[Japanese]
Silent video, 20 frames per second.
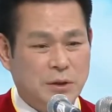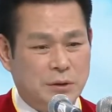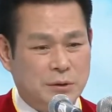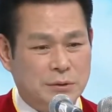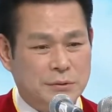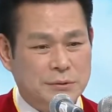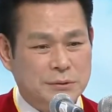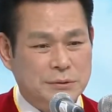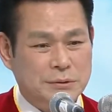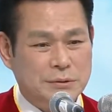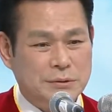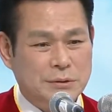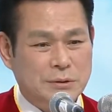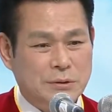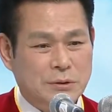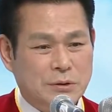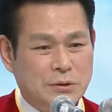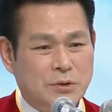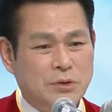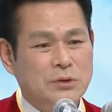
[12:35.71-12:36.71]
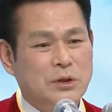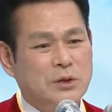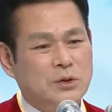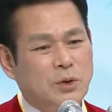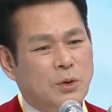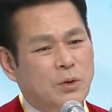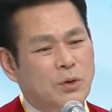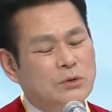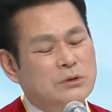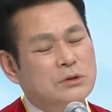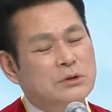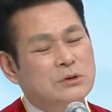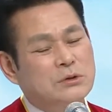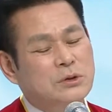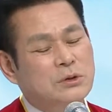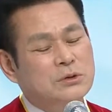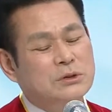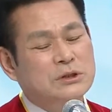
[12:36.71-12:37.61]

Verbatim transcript: さったことは信じるけれど、